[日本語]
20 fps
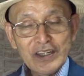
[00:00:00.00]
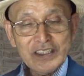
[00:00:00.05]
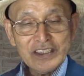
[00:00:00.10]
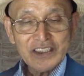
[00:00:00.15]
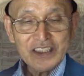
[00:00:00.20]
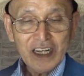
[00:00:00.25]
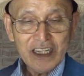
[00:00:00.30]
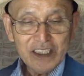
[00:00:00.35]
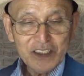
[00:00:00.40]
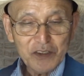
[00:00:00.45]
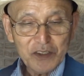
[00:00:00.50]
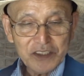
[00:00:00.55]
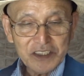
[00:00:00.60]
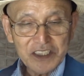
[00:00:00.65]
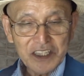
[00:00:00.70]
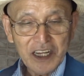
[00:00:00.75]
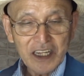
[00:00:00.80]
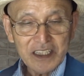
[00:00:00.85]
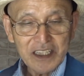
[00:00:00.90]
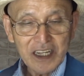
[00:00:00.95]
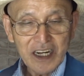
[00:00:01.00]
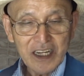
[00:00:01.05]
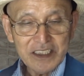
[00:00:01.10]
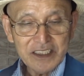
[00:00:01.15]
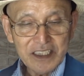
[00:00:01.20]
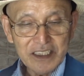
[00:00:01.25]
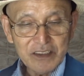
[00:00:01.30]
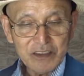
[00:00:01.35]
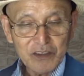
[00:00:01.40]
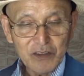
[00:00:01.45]
社員として働
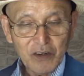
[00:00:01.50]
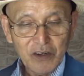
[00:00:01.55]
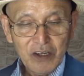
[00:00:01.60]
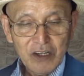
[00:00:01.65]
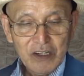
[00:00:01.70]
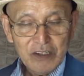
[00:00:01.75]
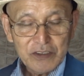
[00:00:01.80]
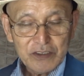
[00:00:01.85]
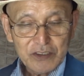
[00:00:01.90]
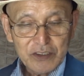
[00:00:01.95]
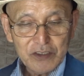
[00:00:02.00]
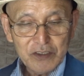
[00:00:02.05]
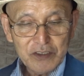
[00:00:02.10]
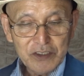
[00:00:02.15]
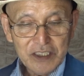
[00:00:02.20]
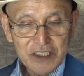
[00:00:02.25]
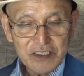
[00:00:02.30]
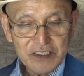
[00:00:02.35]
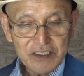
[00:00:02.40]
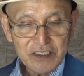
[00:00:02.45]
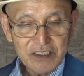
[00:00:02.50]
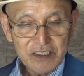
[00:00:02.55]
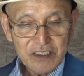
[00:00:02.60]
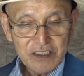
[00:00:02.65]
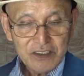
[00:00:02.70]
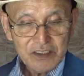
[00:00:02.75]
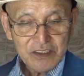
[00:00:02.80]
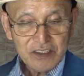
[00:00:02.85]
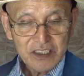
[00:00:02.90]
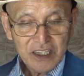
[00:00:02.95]
いていると普通に
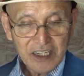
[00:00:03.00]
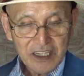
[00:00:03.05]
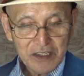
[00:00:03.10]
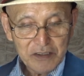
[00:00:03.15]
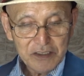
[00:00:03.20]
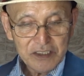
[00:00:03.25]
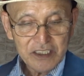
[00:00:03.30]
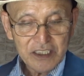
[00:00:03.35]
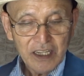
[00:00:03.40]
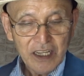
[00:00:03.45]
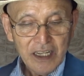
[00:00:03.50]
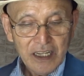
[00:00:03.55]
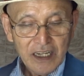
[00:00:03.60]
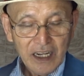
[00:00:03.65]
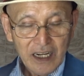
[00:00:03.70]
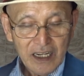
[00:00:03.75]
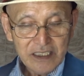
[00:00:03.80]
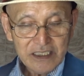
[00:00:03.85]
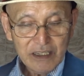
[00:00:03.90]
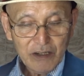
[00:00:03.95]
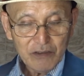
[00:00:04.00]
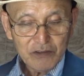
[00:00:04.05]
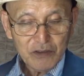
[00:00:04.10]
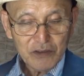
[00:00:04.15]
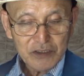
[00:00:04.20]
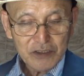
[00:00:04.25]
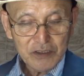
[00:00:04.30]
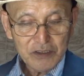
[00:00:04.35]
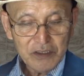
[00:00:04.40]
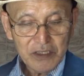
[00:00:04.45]
疲れるし会社を
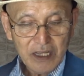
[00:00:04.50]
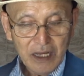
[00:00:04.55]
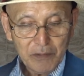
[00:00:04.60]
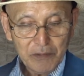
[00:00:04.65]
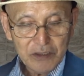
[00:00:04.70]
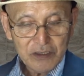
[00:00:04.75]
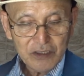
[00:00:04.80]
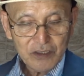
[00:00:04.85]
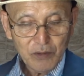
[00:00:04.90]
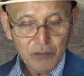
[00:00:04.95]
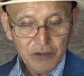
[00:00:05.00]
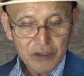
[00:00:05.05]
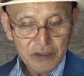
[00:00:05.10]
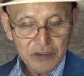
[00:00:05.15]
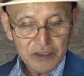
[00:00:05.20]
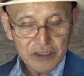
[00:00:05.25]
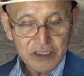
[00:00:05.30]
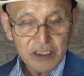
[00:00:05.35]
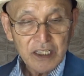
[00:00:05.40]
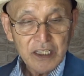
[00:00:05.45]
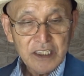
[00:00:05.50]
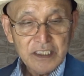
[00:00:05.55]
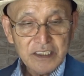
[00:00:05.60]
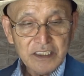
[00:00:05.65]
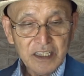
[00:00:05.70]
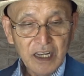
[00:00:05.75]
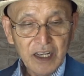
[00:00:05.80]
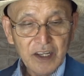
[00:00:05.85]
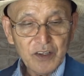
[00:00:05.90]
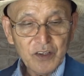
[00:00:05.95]
途中で辞める人もいるし
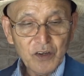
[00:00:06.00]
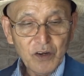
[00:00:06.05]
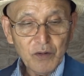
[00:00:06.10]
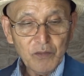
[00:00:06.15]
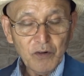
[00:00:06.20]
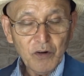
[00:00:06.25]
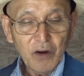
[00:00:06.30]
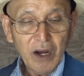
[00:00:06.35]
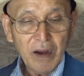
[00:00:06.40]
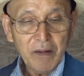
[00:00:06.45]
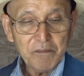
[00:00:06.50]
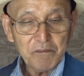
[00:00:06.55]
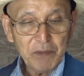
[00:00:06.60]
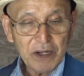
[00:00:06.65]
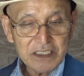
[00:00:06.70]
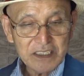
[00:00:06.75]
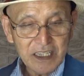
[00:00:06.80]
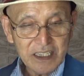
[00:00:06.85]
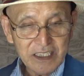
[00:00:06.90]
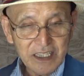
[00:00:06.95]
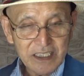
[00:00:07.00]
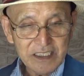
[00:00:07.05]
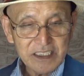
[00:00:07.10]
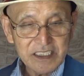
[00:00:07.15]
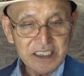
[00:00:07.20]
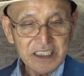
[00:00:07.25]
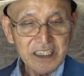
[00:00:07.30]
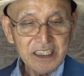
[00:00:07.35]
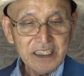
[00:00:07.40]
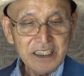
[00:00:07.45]
残業も半端じゃない
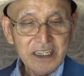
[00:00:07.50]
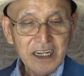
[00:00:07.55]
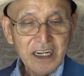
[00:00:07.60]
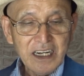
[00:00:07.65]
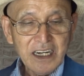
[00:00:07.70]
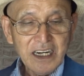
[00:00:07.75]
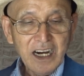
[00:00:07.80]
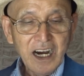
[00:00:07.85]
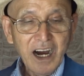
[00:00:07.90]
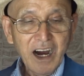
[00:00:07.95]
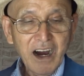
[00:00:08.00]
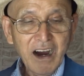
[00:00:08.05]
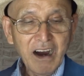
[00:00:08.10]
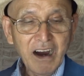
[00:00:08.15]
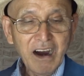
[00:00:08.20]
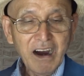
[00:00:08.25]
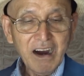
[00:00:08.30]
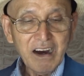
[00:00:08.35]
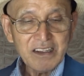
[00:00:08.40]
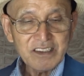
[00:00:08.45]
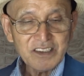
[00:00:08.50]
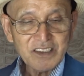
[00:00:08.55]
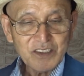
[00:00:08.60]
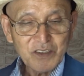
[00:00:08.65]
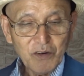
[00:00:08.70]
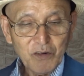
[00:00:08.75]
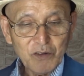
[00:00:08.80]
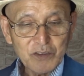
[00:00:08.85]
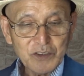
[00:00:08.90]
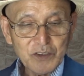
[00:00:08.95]
しああ
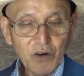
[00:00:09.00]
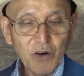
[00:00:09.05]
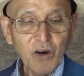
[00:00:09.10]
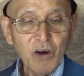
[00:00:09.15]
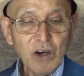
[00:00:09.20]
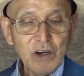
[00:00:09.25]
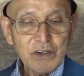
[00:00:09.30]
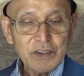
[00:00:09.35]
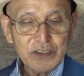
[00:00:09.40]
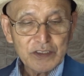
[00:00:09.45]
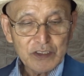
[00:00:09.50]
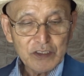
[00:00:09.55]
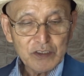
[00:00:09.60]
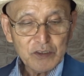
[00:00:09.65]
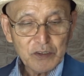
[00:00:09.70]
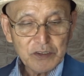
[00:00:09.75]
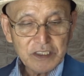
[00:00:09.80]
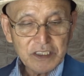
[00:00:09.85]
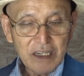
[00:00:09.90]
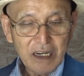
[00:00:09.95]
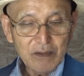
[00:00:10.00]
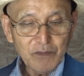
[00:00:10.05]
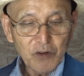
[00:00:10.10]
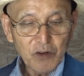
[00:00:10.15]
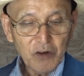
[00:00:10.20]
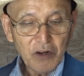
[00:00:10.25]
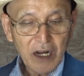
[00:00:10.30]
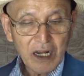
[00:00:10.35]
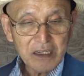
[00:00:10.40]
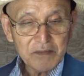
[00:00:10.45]
そうそう普通と違う
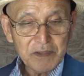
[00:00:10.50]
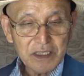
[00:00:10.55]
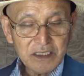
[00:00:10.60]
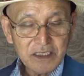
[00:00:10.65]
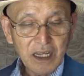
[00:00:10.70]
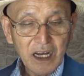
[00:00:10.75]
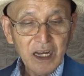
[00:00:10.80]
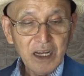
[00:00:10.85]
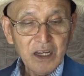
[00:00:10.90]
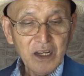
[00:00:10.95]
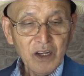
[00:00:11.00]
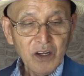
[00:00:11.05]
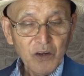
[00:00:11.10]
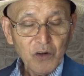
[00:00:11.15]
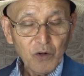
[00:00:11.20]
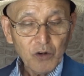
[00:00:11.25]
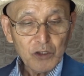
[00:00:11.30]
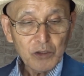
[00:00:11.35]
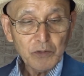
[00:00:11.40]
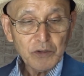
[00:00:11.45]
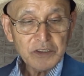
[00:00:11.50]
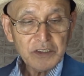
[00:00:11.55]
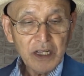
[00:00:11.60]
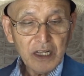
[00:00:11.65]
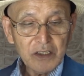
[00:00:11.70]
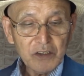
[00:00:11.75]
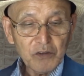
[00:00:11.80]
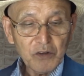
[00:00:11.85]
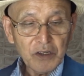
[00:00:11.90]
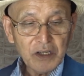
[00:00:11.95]
ものがありました子供
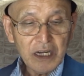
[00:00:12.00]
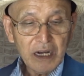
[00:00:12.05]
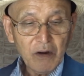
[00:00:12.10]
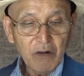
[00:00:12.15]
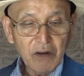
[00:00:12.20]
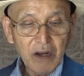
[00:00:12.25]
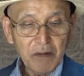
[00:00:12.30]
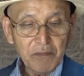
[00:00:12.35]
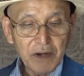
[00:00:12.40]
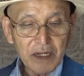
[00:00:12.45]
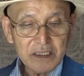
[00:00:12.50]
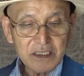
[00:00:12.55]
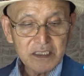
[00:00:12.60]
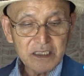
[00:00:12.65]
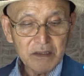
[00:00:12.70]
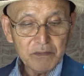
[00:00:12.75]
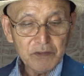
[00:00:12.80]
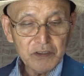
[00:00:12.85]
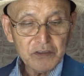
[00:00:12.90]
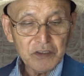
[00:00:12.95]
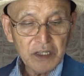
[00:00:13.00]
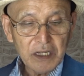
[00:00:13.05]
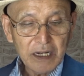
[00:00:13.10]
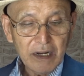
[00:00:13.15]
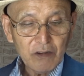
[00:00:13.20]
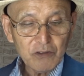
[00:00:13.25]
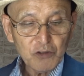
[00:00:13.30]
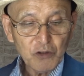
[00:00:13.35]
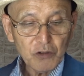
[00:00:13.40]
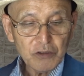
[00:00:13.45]
さんの笑顔が街で見る笑
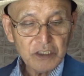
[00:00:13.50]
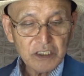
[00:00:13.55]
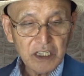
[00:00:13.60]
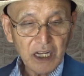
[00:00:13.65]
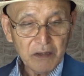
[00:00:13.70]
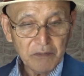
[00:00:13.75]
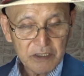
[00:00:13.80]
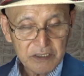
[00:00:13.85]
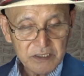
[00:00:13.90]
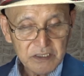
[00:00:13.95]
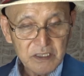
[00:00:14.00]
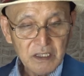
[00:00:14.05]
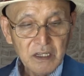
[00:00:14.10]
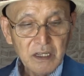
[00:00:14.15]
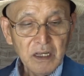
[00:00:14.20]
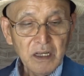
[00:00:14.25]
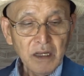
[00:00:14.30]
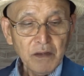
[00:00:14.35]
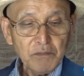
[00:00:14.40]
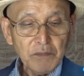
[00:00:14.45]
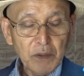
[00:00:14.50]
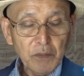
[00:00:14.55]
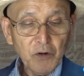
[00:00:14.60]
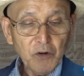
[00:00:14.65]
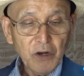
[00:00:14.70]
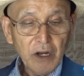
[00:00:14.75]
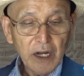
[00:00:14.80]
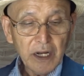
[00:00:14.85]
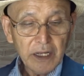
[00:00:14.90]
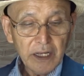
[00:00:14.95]
顔と違います目
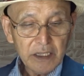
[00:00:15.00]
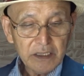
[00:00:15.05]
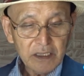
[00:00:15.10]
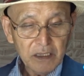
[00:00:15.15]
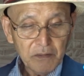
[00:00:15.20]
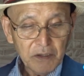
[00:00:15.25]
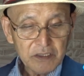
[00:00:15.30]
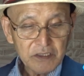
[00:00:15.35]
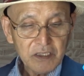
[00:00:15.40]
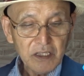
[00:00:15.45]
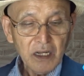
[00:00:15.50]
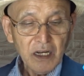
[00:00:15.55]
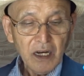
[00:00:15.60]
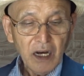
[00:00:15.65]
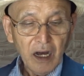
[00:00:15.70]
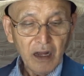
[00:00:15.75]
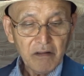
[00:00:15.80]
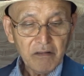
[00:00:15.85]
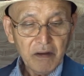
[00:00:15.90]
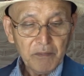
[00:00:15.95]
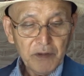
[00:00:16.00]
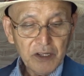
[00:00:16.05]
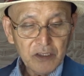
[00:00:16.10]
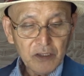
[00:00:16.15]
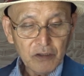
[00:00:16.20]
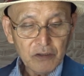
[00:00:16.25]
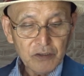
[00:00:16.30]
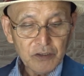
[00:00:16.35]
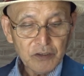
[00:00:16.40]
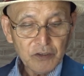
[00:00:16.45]
も輝いていますあれは目
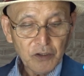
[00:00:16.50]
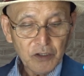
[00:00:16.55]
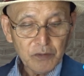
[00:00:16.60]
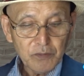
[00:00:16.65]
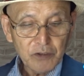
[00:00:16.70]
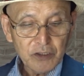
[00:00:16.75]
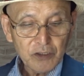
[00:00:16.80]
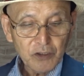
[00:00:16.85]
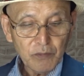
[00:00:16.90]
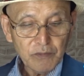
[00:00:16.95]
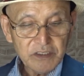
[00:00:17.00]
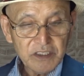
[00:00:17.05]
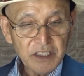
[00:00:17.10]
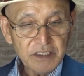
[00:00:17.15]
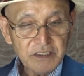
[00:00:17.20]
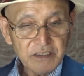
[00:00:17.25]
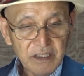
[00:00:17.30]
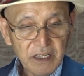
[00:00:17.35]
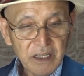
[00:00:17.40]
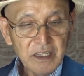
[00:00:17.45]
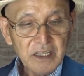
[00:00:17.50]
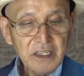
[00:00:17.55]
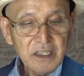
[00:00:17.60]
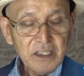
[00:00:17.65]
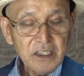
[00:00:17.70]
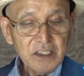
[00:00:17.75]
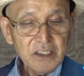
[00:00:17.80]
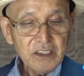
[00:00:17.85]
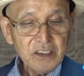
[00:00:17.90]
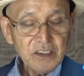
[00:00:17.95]
というよりも瞳ですね
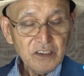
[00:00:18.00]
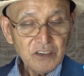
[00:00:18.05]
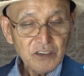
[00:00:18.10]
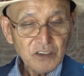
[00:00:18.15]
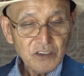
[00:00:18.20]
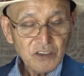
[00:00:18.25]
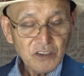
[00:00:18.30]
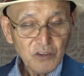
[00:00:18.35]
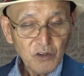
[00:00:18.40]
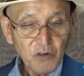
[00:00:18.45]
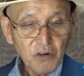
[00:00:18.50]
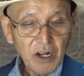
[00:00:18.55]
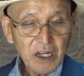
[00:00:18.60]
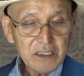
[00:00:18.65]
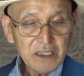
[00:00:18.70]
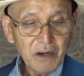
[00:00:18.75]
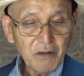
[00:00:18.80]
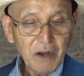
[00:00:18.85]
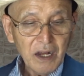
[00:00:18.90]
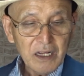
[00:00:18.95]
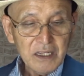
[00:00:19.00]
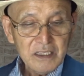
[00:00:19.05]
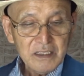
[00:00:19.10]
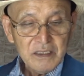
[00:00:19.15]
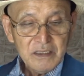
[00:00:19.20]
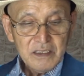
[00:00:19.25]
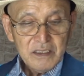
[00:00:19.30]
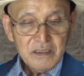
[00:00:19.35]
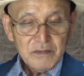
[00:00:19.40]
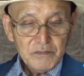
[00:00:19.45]
その方は
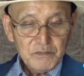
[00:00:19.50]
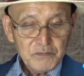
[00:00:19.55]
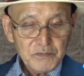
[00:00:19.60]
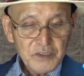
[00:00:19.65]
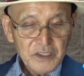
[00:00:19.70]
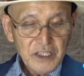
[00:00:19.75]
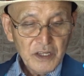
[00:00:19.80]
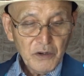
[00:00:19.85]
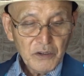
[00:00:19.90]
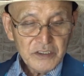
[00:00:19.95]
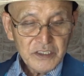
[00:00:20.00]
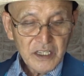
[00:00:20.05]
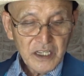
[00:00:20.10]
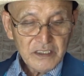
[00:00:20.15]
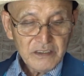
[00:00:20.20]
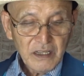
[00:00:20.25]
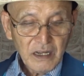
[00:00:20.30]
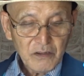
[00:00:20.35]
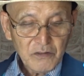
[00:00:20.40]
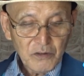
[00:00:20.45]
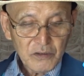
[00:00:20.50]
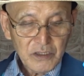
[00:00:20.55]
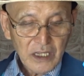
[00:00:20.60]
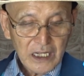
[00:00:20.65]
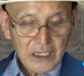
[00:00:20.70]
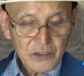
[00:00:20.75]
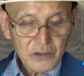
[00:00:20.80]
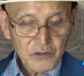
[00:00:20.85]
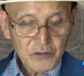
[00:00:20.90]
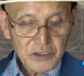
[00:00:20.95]
ビデオ制作を
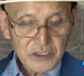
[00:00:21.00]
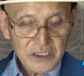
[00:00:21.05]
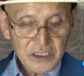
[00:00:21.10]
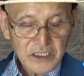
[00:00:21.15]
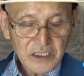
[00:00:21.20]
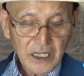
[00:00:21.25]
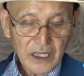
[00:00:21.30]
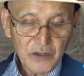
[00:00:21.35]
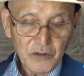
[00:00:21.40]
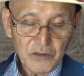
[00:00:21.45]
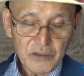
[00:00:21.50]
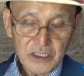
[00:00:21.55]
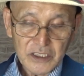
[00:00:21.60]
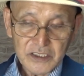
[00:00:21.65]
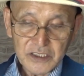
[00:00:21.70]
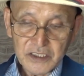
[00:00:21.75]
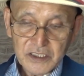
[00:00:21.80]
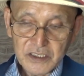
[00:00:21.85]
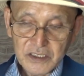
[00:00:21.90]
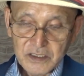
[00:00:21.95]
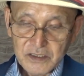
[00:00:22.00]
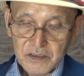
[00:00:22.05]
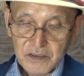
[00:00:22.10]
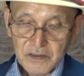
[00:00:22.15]
担当していたようです